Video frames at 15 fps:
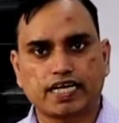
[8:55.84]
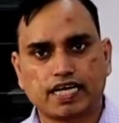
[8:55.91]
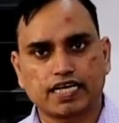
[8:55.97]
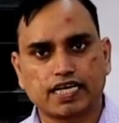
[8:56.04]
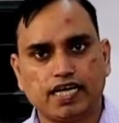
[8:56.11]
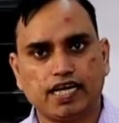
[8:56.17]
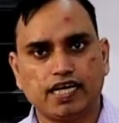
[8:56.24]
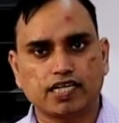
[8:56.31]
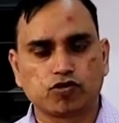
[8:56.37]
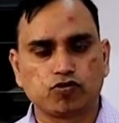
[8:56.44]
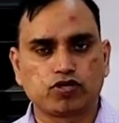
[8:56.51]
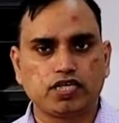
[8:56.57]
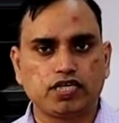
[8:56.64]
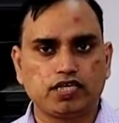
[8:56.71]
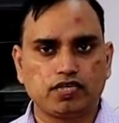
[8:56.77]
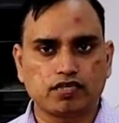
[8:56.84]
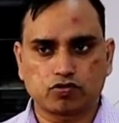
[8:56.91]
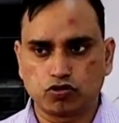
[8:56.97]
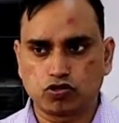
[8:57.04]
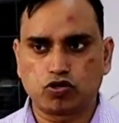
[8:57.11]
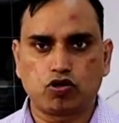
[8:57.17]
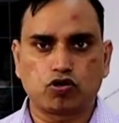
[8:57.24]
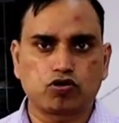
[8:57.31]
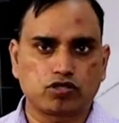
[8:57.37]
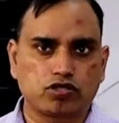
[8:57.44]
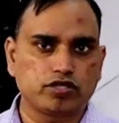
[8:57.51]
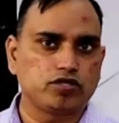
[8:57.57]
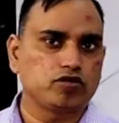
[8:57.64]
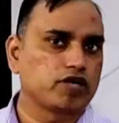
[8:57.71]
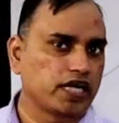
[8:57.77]
रखा गया है क्योंकि कुछ लोग
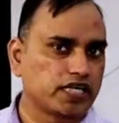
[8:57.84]
होते हैं जो